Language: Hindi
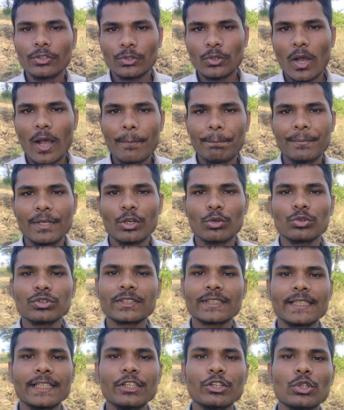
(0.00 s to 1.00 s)
तो आपने कुछ
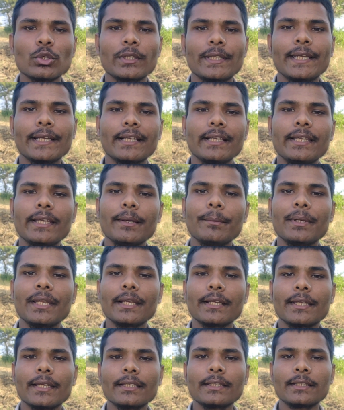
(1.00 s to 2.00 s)
सीन तो देख लिए
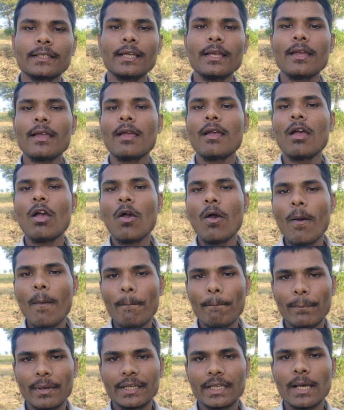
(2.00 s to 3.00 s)
मेरे खेत के
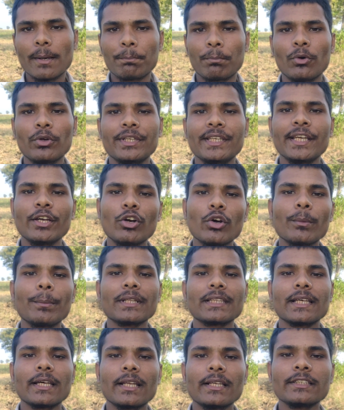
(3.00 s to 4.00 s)
बट आपको ये और
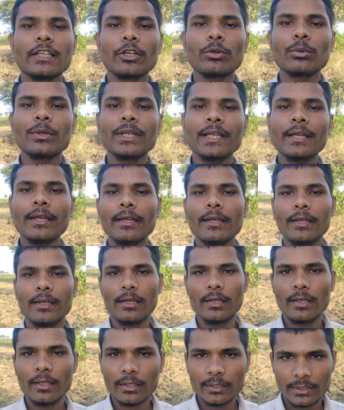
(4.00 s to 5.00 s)
बताना ज़रूरी है
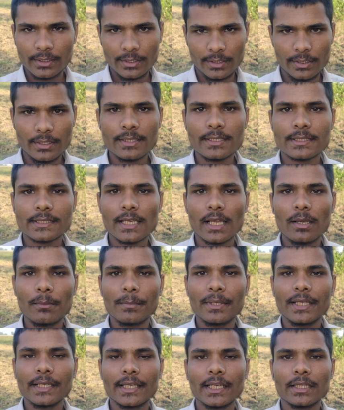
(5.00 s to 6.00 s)
कि इस साल
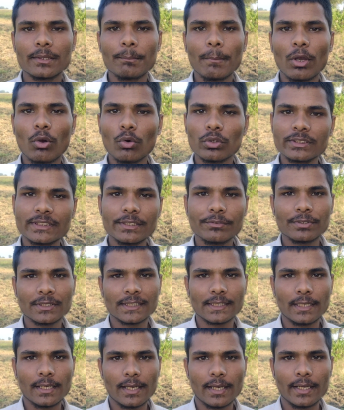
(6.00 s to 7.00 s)
मैंने खेत में कौन सी
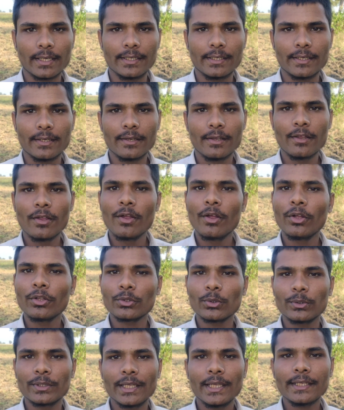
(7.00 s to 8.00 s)
फसल लगाई है
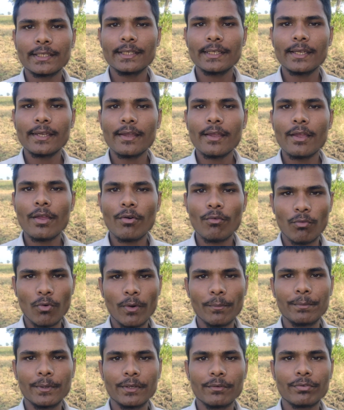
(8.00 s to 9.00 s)
तो देखिए
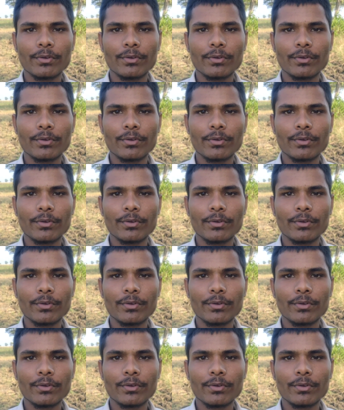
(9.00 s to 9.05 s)
वो भी